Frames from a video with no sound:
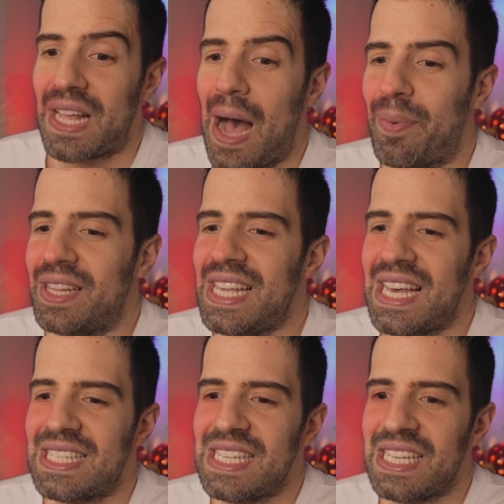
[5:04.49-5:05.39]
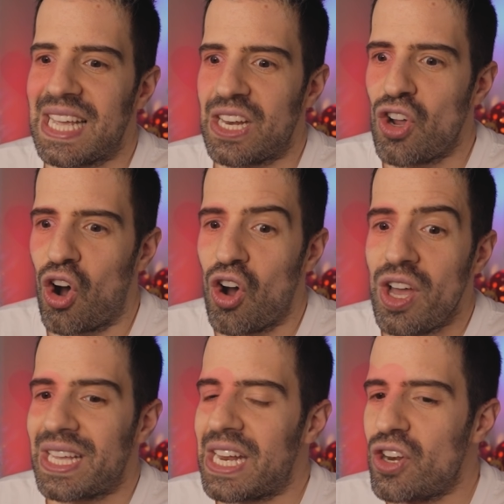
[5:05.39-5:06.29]
Aprendí a decir que no,
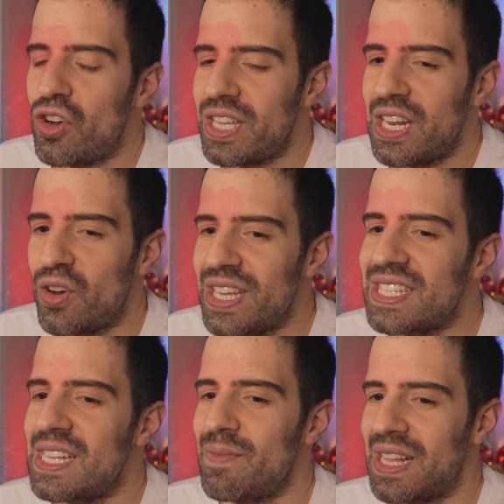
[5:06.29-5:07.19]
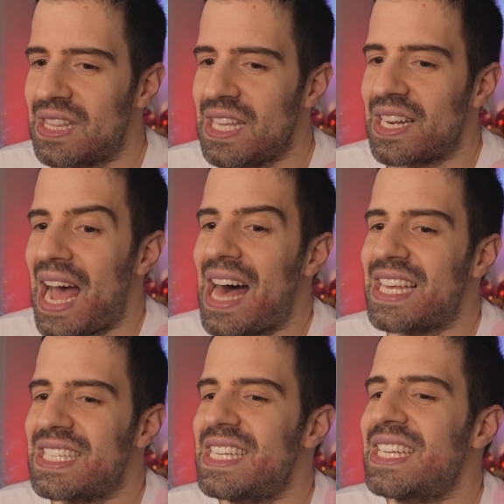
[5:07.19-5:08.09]
que no quiero ir sin mentir, a
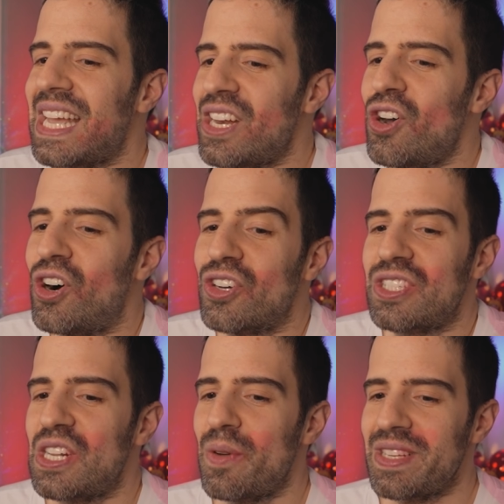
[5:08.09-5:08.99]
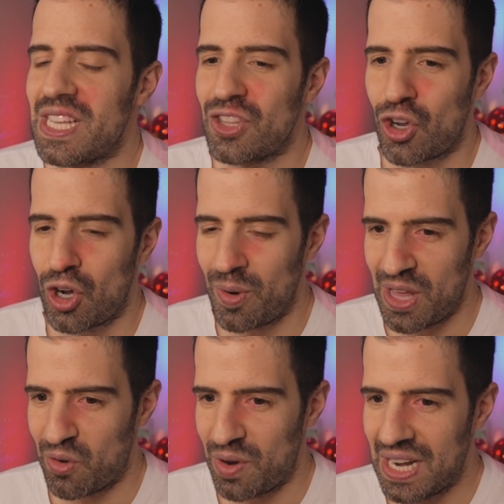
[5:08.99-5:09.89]
decir decir que no si no me siento cómoda
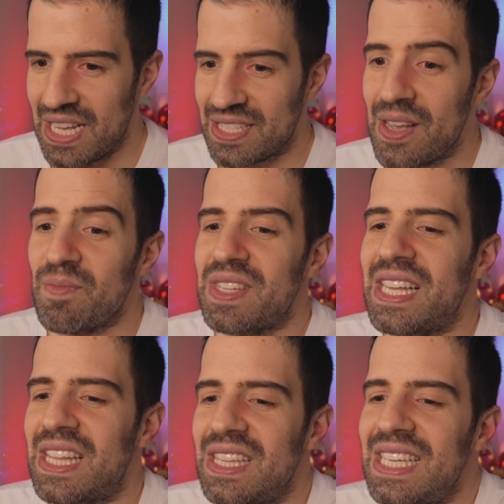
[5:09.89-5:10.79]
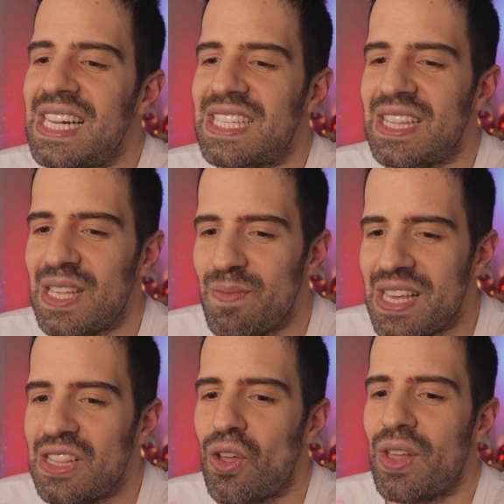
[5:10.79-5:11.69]
o feliz. Y entendí que el
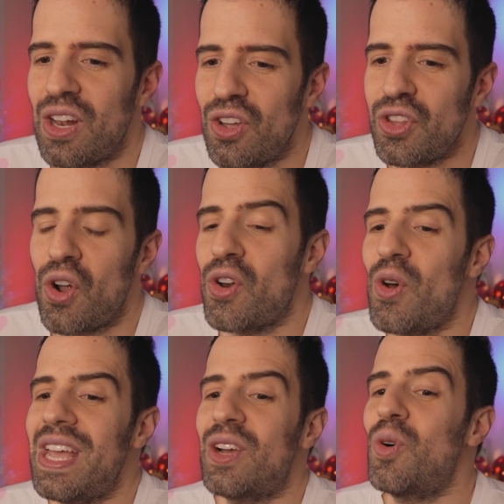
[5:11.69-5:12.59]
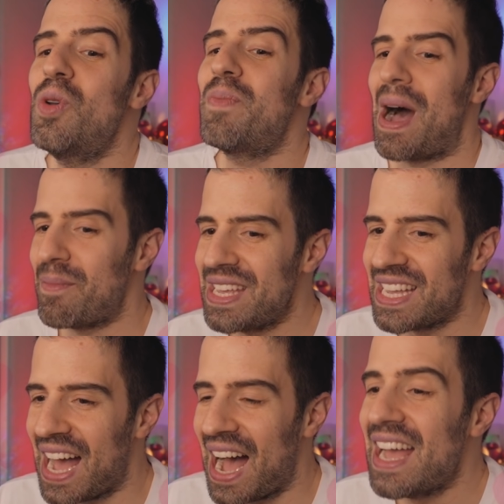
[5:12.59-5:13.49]
sentimiento del otro no es culpa mía.